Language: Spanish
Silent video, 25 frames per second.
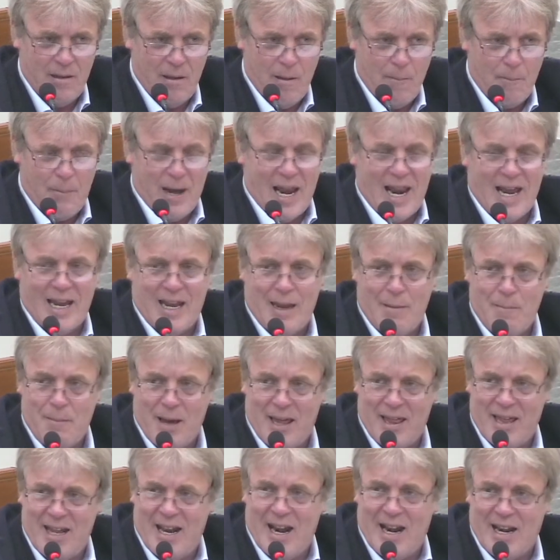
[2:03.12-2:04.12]
para que
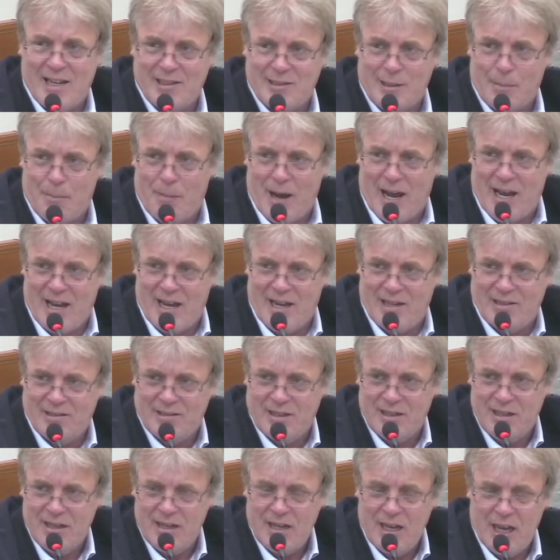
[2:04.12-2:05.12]
invadieran ese país
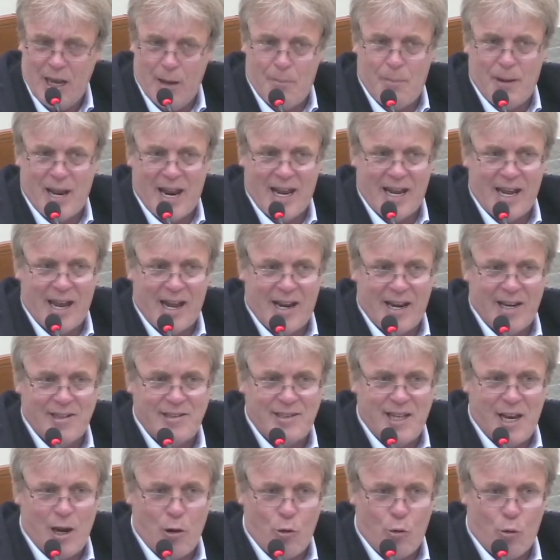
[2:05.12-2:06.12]
y para que
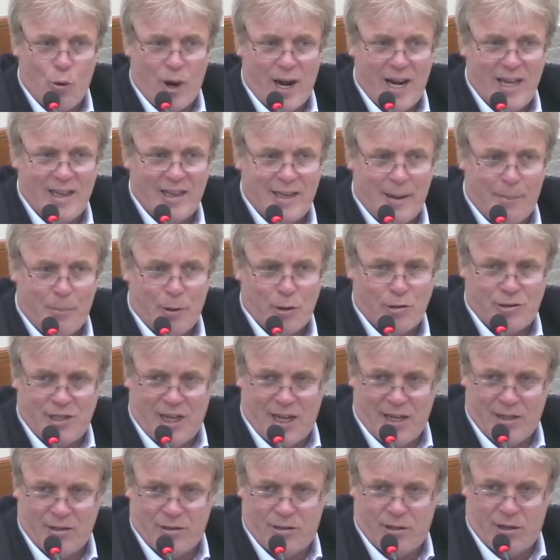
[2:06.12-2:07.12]
creciera un
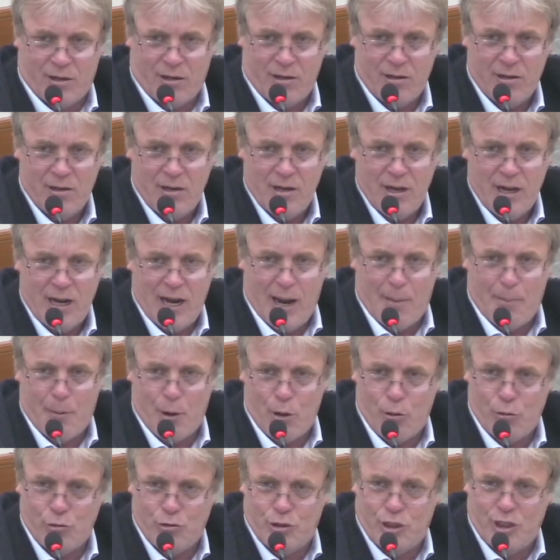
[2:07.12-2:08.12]
40% la
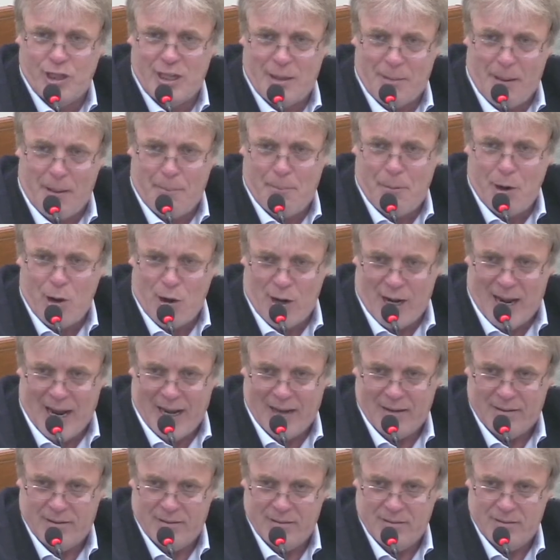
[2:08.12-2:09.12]
producción de
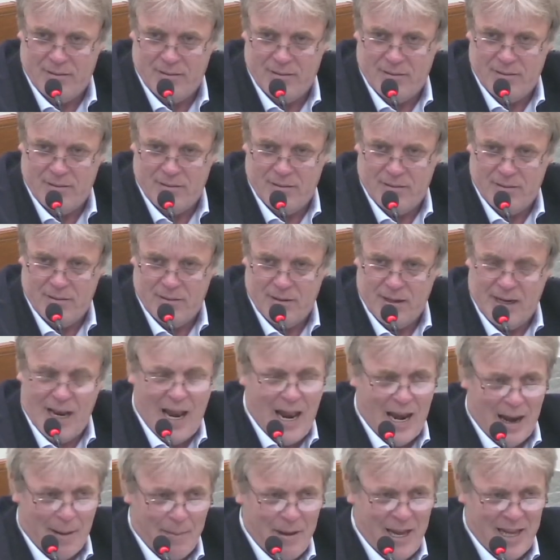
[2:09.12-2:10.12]
amapola.
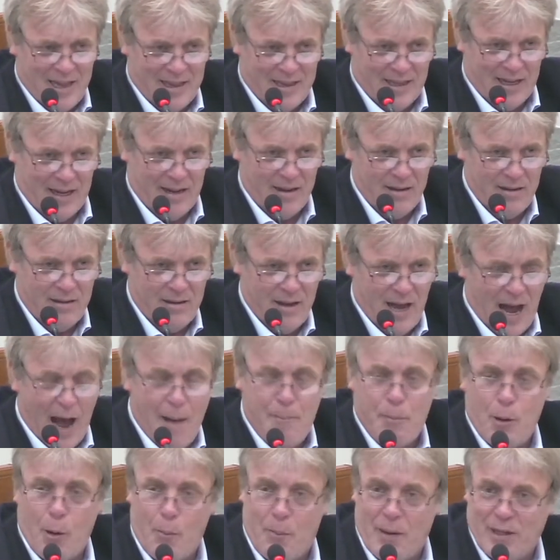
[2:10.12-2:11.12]
Claramente,
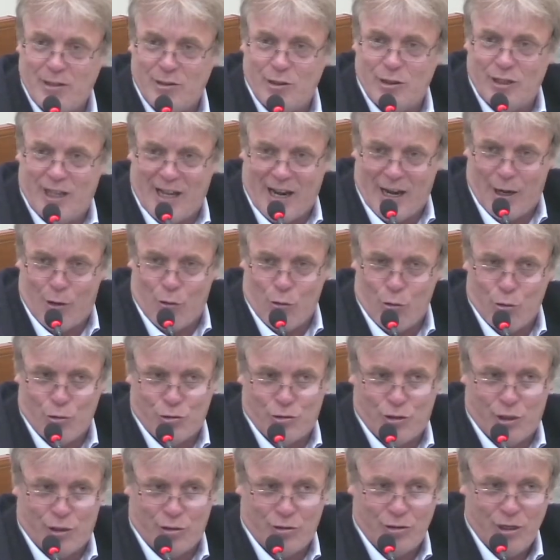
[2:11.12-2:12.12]
apropiación de
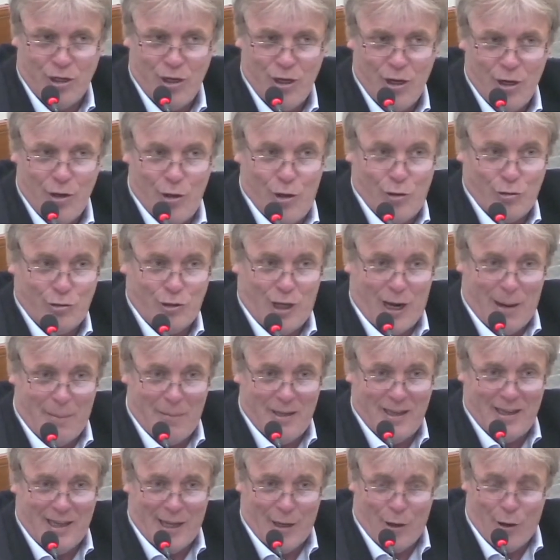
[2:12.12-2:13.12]
recursos, no
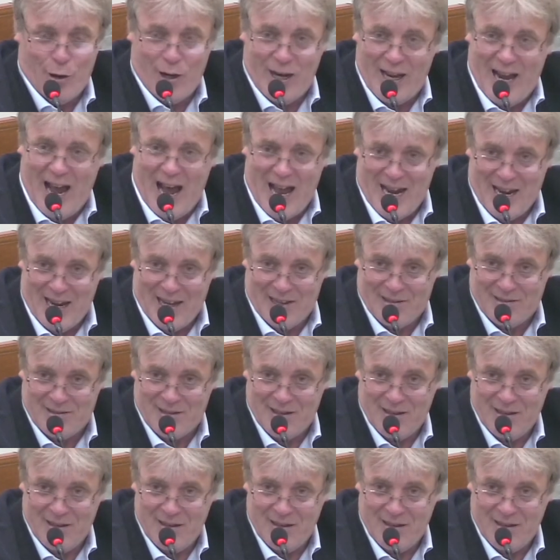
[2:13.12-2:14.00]
solamente de los legales,